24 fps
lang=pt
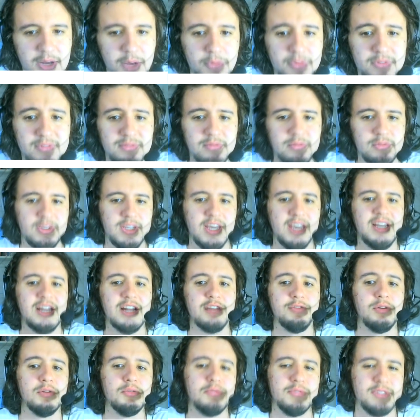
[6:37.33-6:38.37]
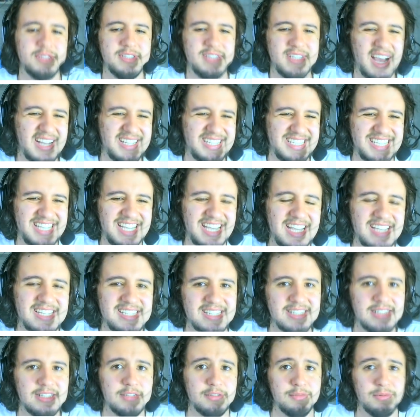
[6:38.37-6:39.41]
né, o que, que eles vão anunciar de
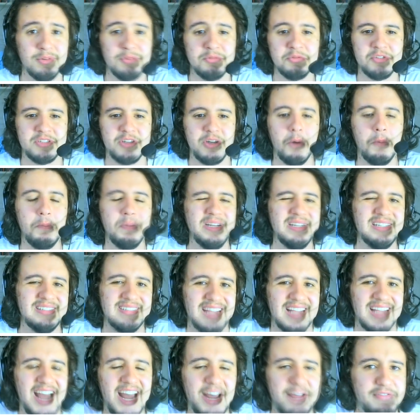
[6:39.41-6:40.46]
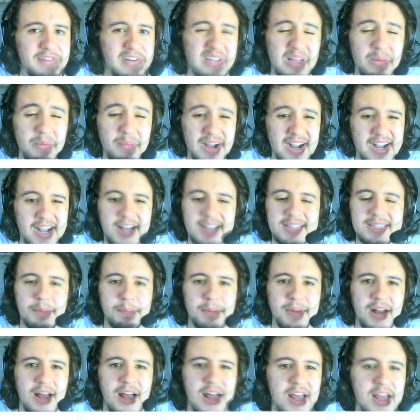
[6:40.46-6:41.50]
esse, né? Se vão anunciar um mini Slifer, né? Uma carta
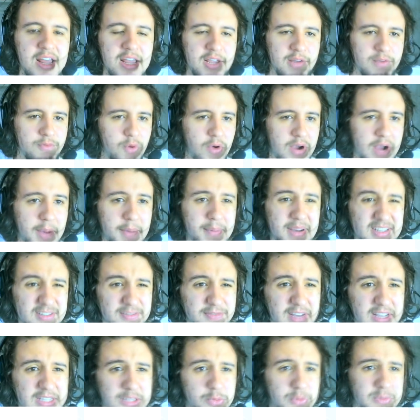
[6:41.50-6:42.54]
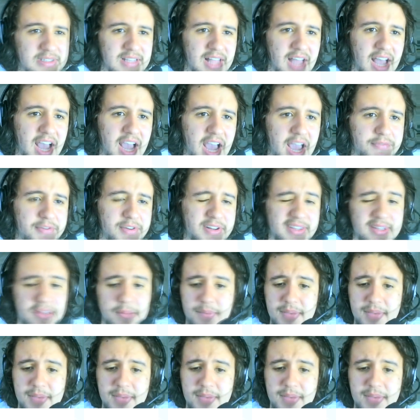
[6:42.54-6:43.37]
para invocar mais fácil o Slifer